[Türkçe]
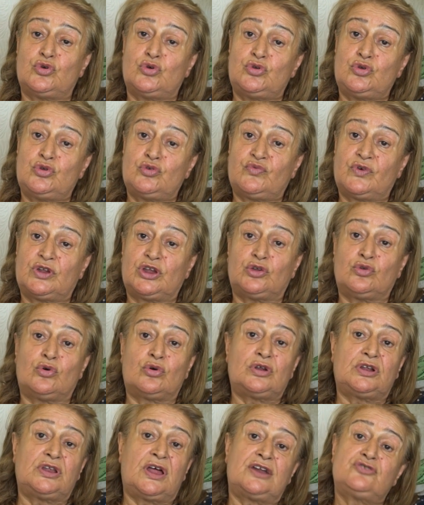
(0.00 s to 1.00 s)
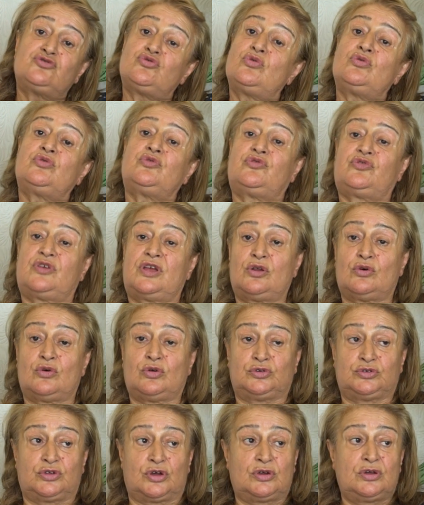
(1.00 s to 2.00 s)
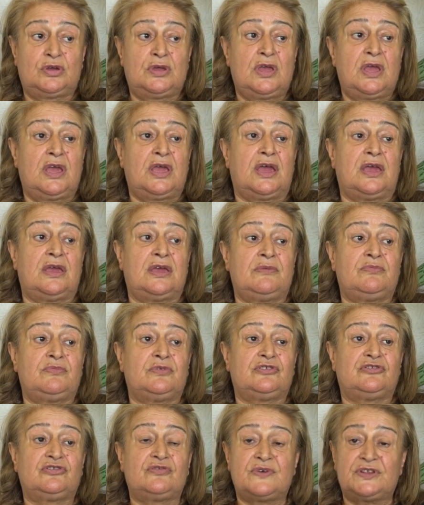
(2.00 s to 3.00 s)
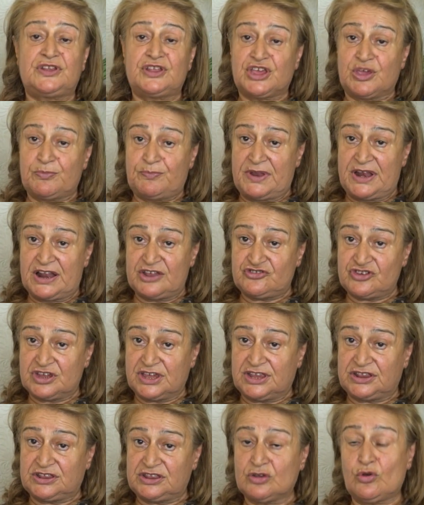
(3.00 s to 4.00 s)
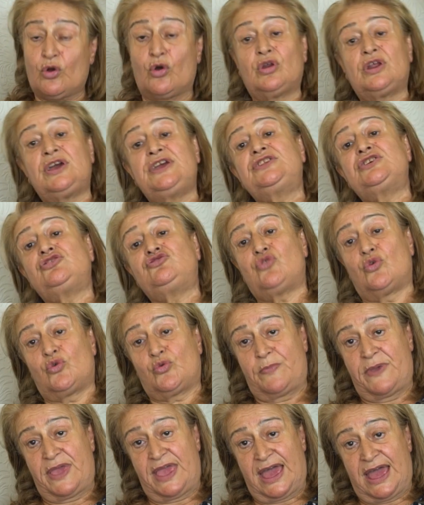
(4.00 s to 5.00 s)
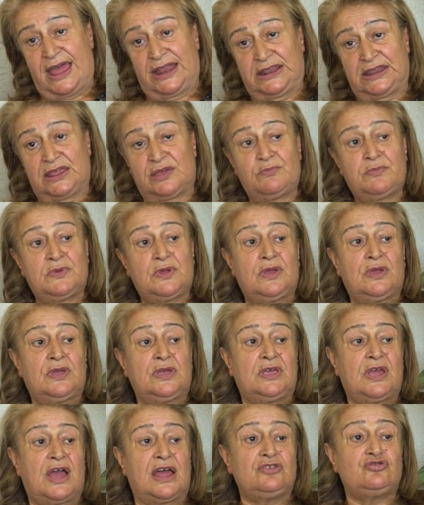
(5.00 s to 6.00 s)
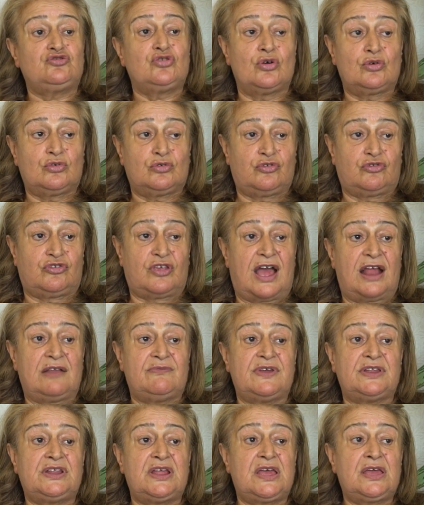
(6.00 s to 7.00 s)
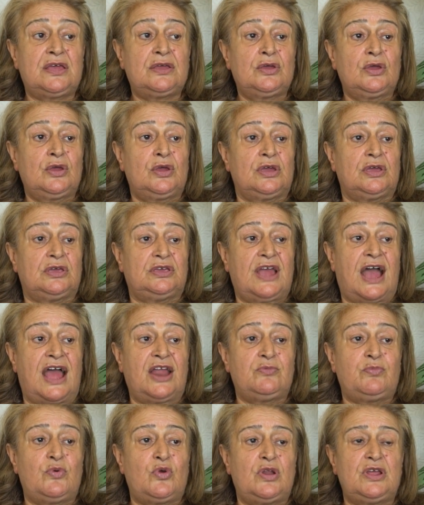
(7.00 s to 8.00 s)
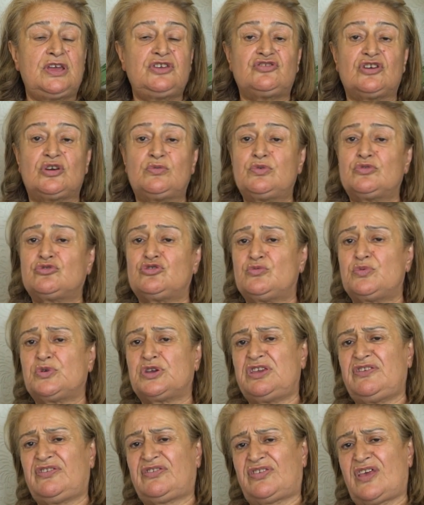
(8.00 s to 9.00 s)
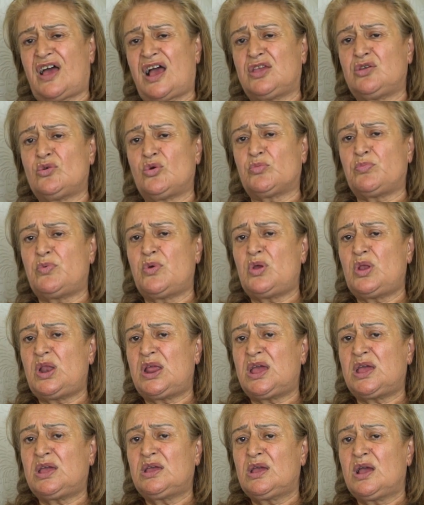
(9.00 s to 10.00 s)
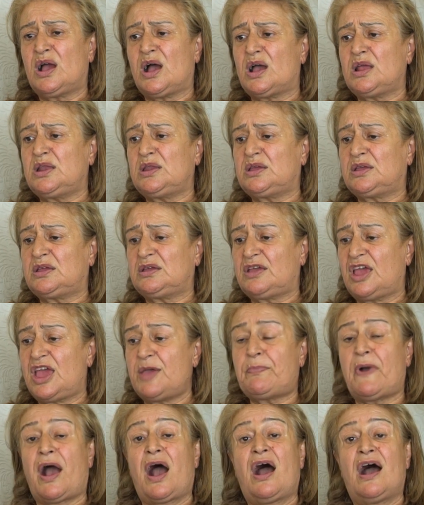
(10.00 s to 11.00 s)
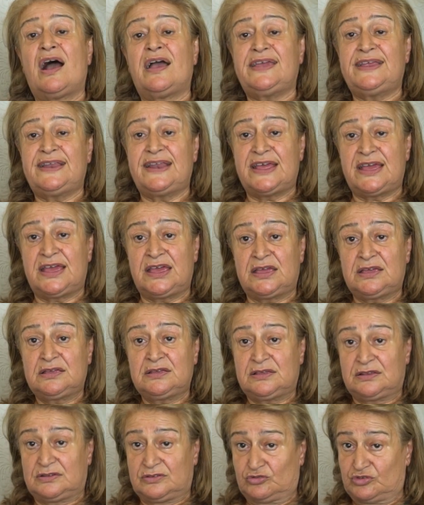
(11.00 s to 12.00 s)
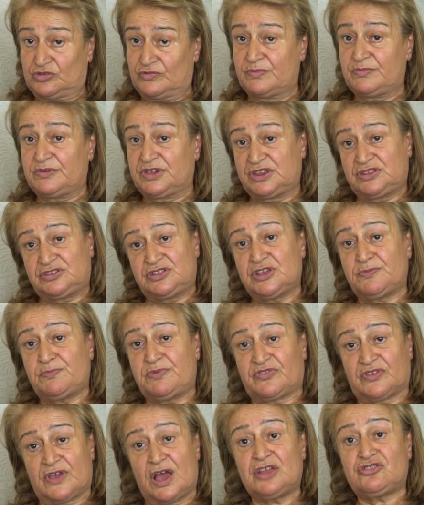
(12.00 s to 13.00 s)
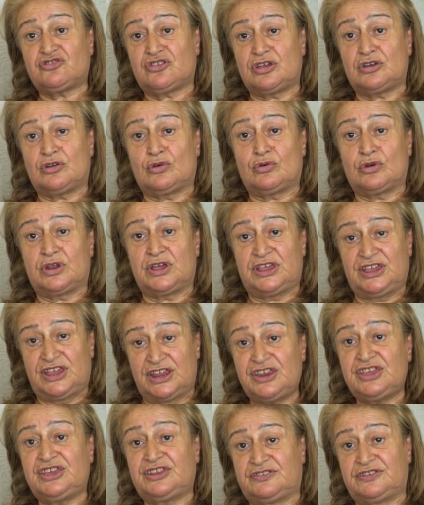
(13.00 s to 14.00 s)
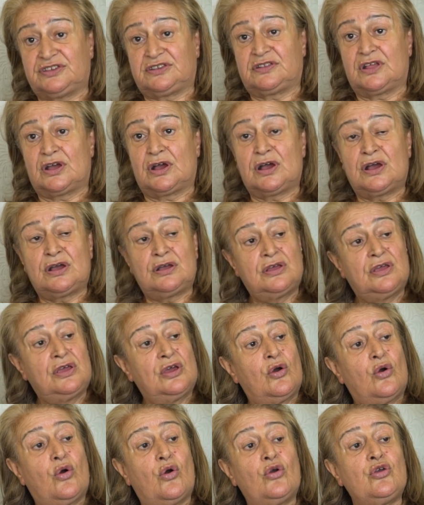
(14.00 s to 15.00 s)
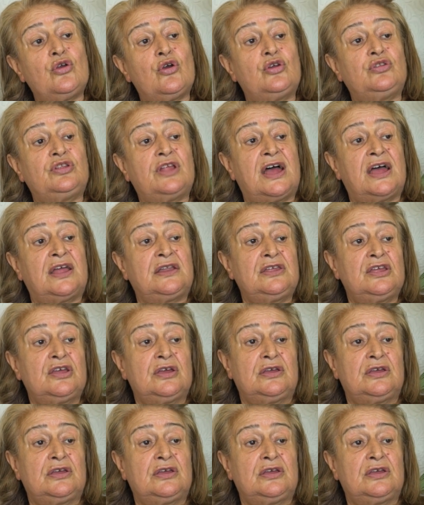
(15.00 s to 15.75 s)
önü falan oralar çok güzel oldu. E, Rıva'daki plaja gittik. Orayı da çok beğendim. Yani çok güzel ve de yani böyle hiç abuk subuk insan yok böyle hani hep aile gittik biz kaç kere oraya yeni gittik daha o yönden